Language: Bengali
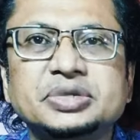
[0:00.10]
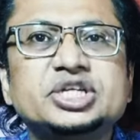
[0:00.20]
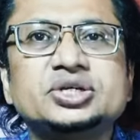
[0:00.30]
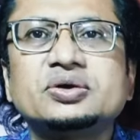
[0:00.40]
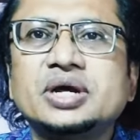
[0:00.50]

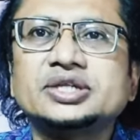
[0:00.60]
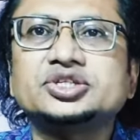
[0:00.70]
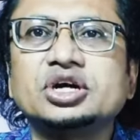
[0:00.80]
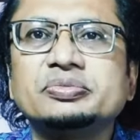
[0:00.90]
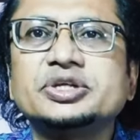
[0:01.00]
বিশ্বখ্যাত
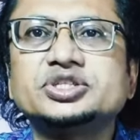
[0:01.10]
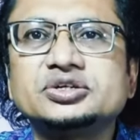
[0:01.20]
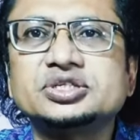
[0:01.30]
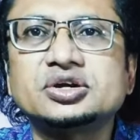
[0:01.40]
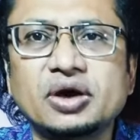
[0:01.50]
সংবাদ
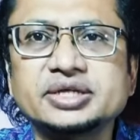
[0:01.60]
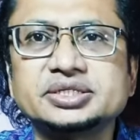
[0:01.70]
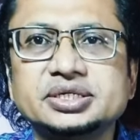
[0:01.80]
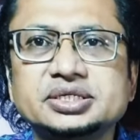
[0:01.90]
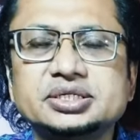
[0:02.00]
সংস্থা
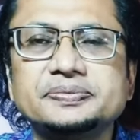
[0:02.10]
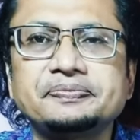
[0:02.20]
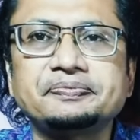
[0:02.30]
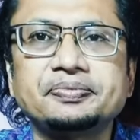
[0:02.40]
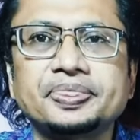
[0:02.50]
রয়টার্স
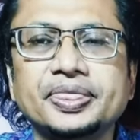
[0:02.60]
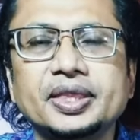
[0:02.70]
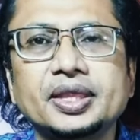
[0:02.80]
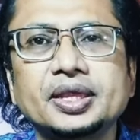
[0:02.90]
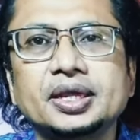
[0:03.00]

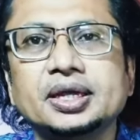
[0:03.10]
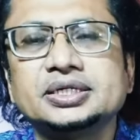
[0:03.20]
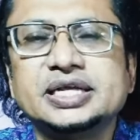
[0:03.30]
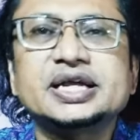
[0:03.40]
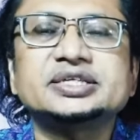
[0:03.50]

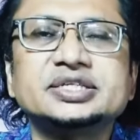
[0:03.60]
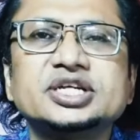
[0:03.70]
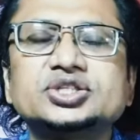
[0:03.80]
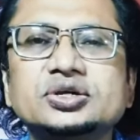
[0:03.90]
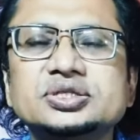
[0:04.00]
শেখ
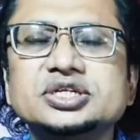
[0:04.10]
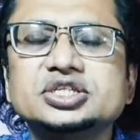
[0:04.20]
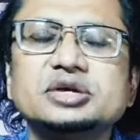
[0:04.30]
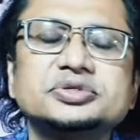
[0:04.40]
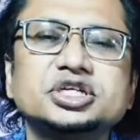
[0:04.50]
হাসিনার সন্তান
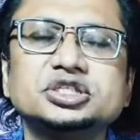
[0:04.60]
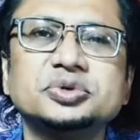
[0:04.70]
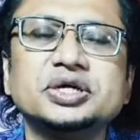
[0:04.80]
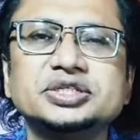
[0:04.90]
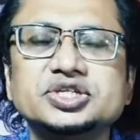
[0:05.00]
জনাব সাজিব
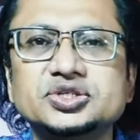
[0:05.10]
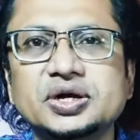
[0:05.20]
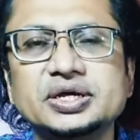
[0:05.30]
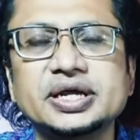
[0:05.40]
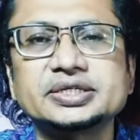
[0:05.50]
ওয়াজেদ
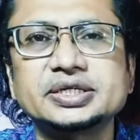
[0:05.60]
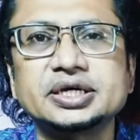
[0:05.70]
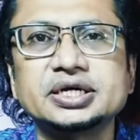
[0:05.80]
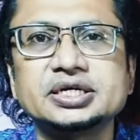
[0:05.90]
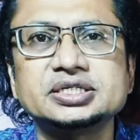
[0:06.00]
জয়ের একটা
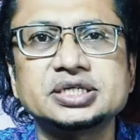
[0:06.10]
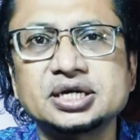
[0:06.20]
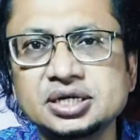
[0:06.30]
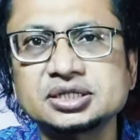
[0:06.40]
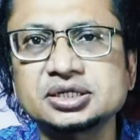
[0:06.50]

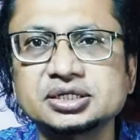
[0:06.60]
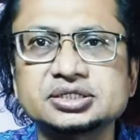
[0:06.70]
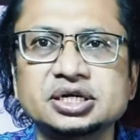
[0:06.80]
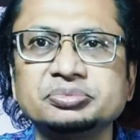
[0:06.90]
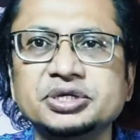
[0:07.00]
সাক্ষাৎকার
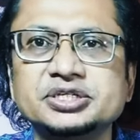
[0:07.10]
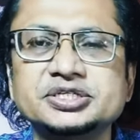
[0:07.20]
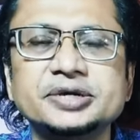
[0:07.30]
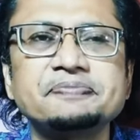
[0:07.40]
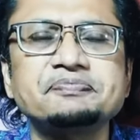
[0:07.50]

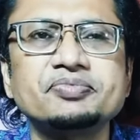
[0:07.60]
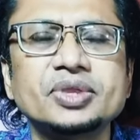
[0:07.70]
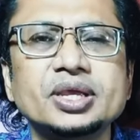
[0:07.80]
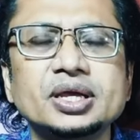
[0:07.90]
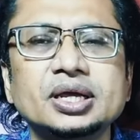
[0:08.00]
ছাপিয়েছে
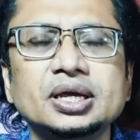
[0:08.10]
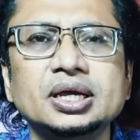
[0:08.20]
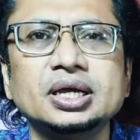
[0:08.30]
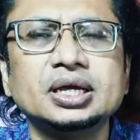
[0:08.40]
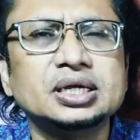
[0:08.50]

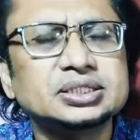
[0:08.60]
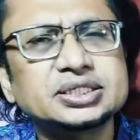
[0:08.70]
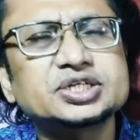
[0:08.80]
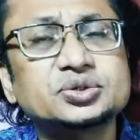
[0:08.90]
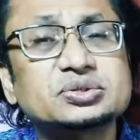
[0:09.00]

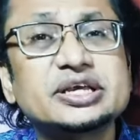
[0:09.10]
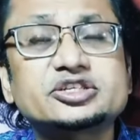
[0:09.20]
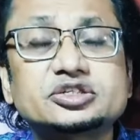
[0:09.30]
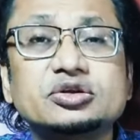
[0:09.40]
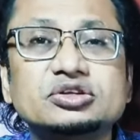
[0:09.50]
সেটা শুরুতে
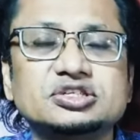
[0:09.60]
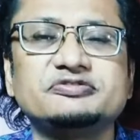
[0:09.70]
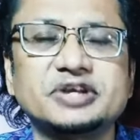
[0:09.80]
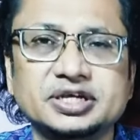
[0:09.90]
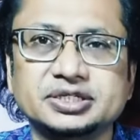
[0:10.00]
এক্সক্লুসিভ
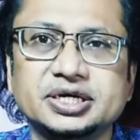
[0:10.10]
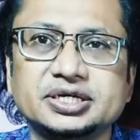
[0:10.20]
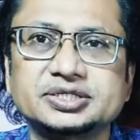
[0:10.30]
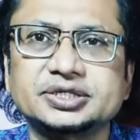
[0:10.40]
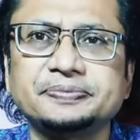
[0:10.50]
লিখে দেওয়া
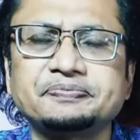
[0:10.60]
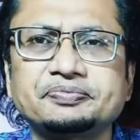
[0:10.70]
আছে